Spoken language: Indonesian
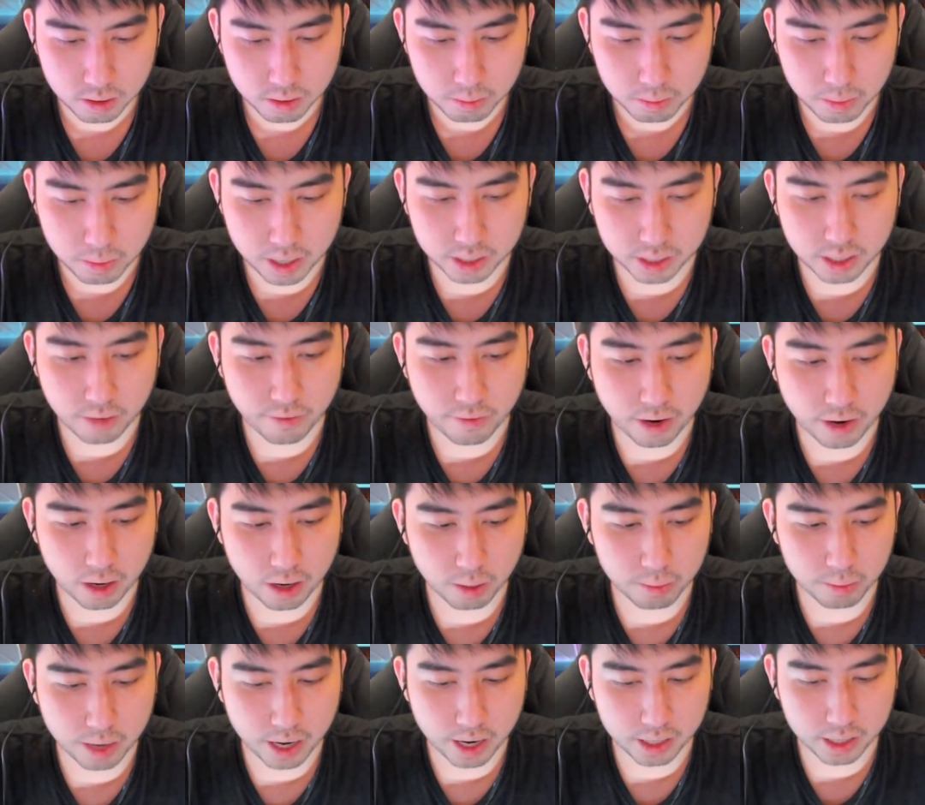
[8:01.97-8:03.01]
Blessing
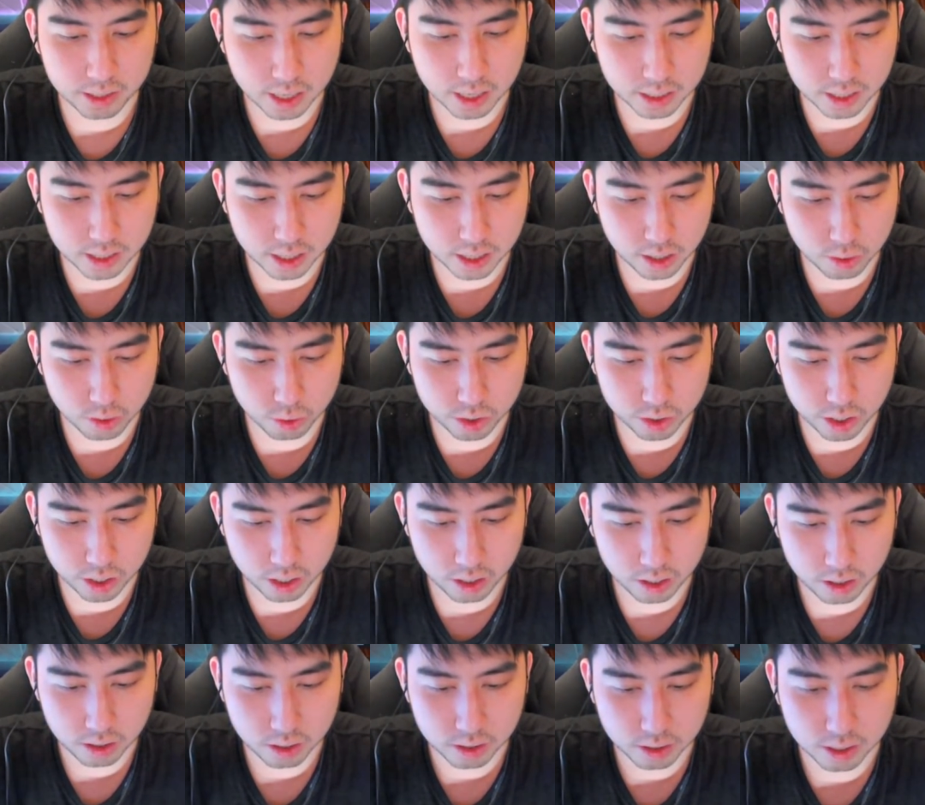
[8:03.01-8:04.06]
Venom nice, kasih ke
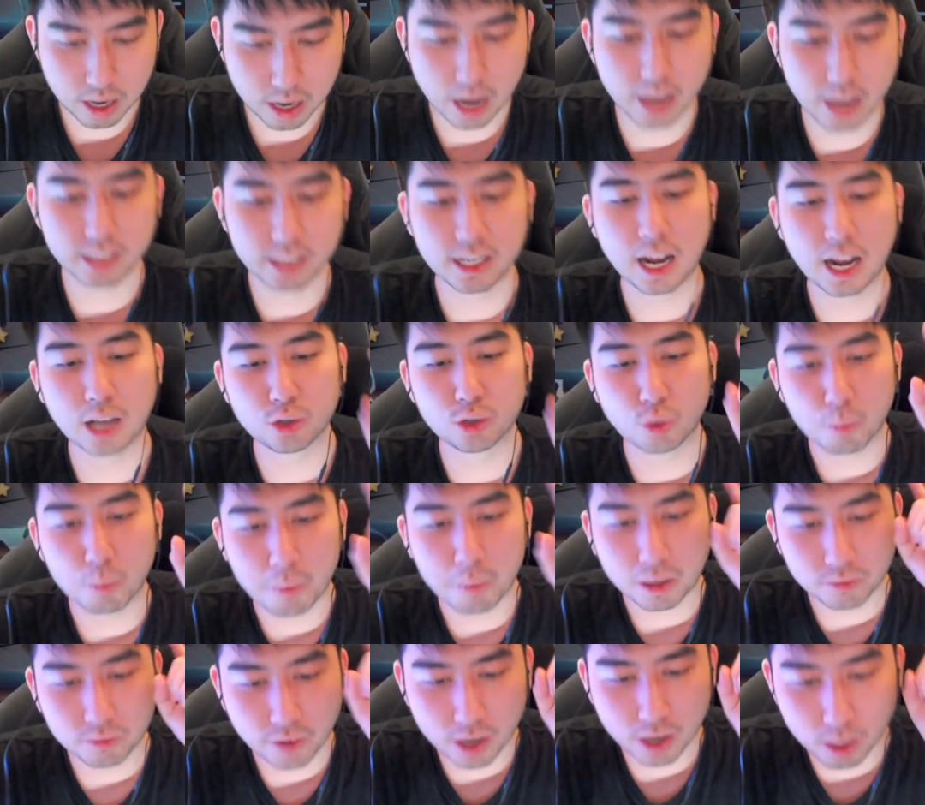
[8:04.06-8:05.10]
cushion Nice, langsung 4
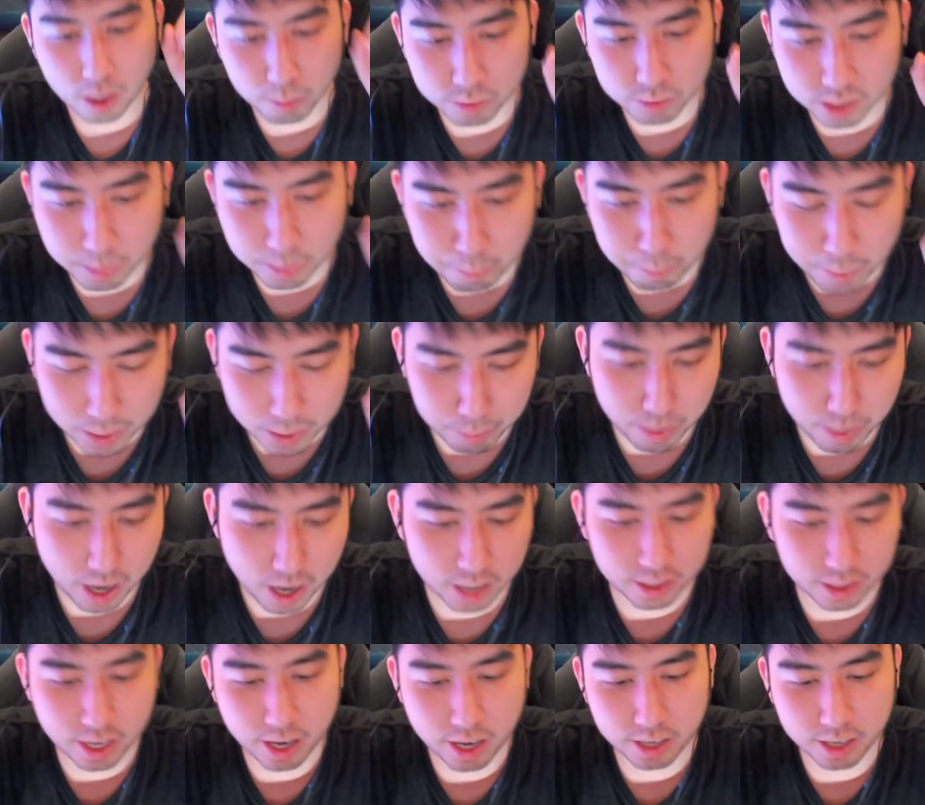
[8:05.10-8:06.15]
Venom cepat
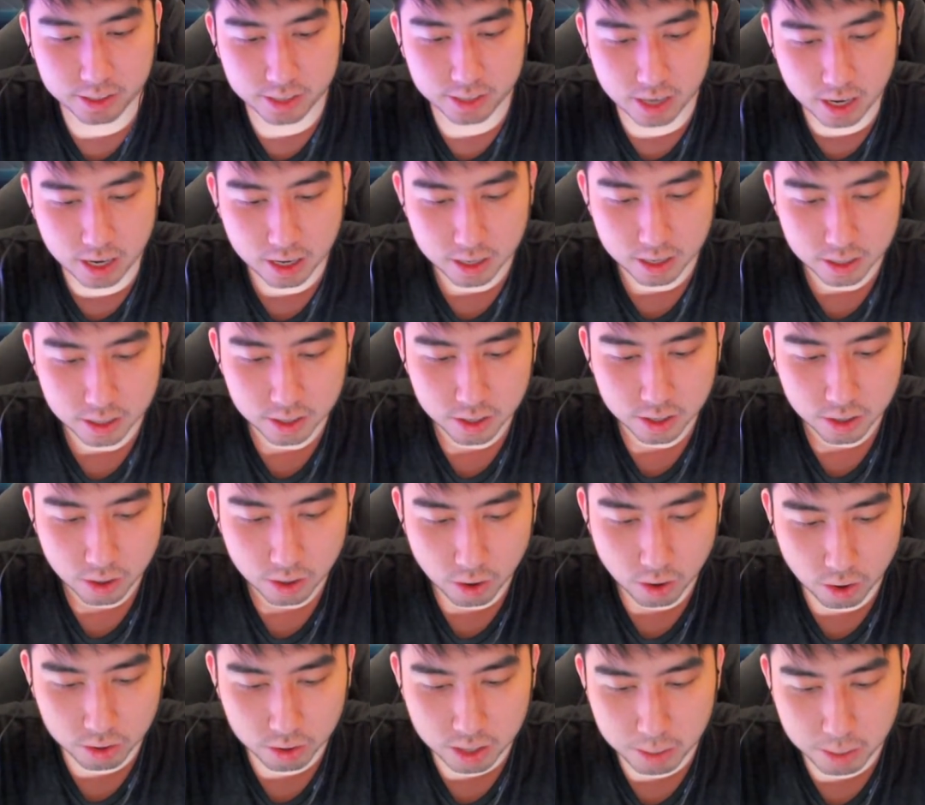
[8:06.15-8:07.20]
banget ya guys ya.
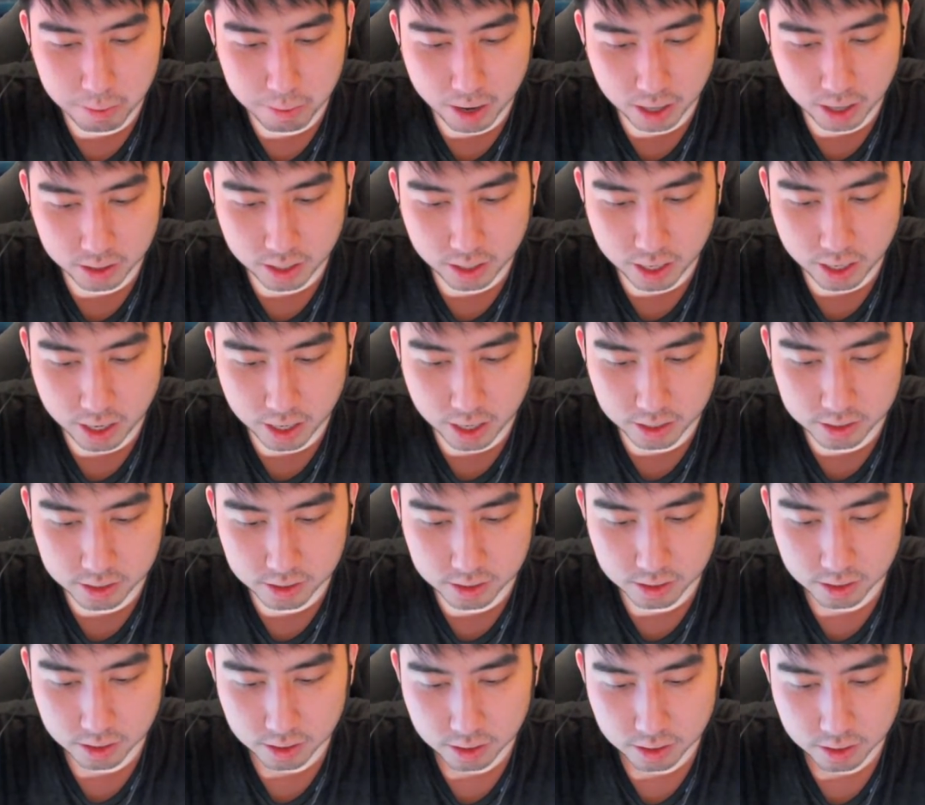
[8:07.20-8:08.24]
Hoki banget ini
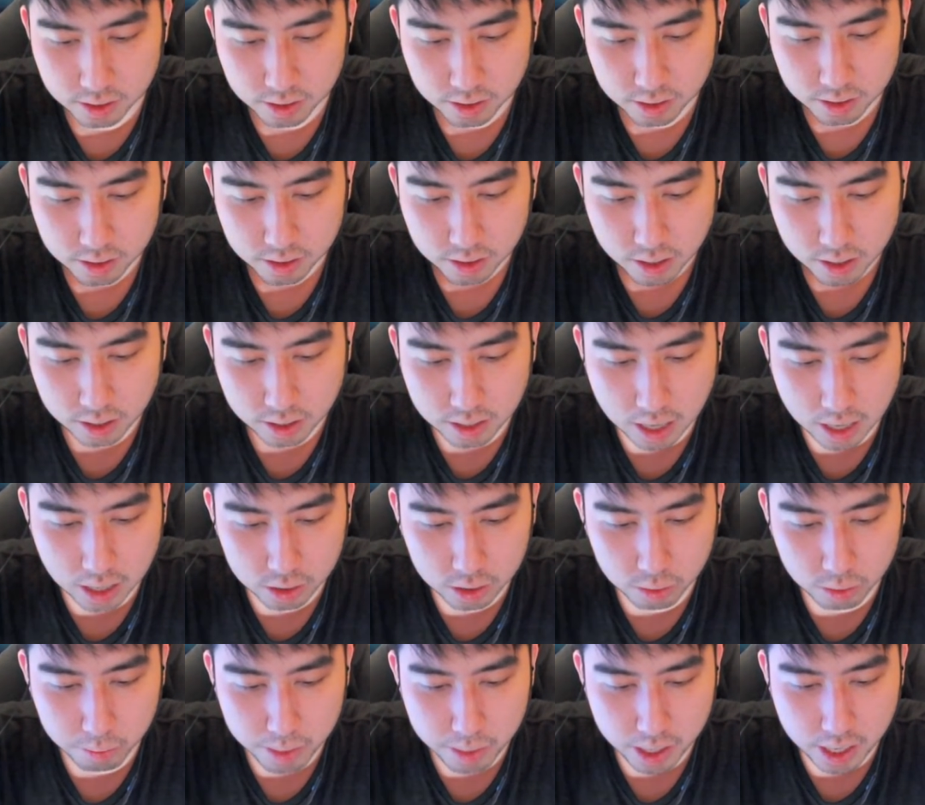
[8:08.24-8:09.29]
guys. Kita
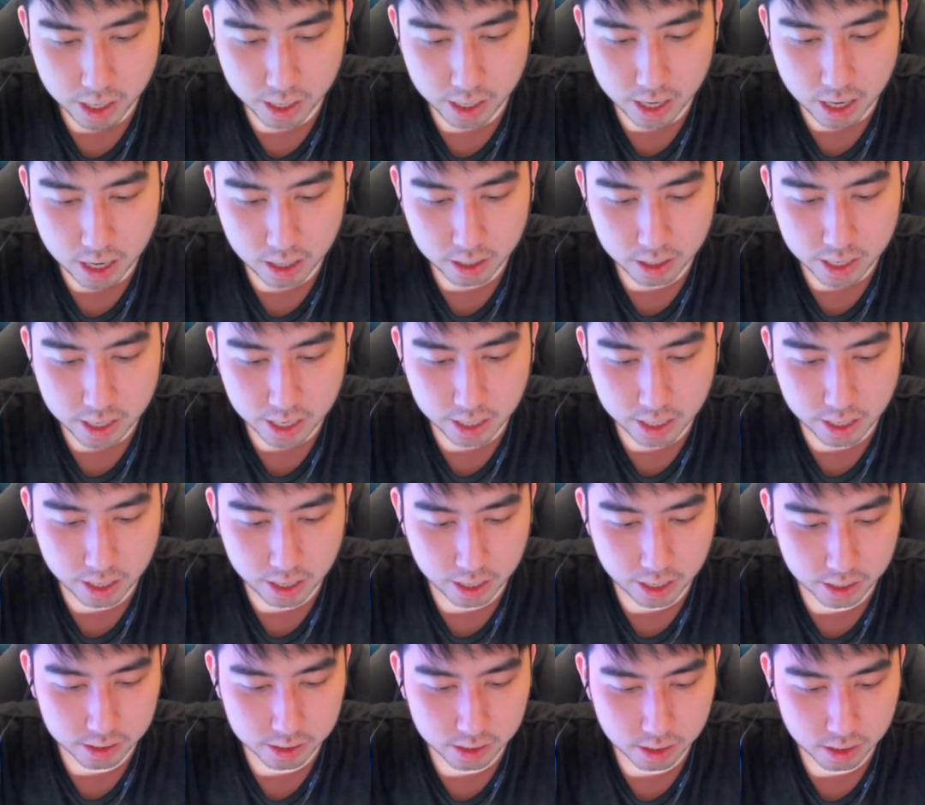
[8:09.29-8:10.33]
langsung bikin yang kiri ya
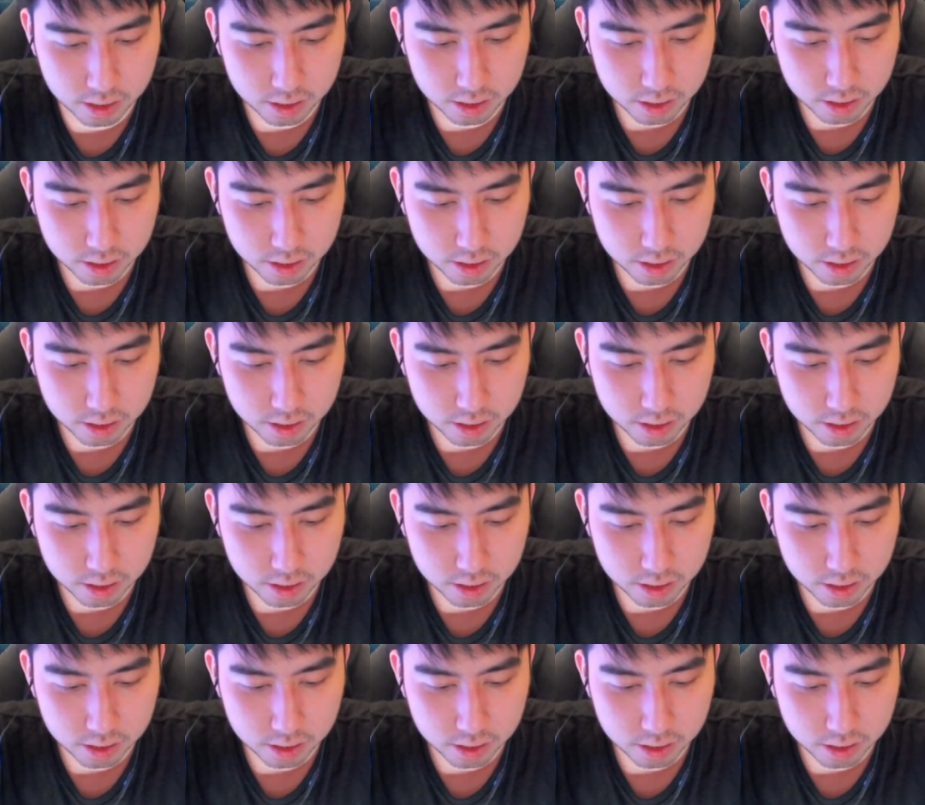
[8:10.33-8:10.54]
guys ya.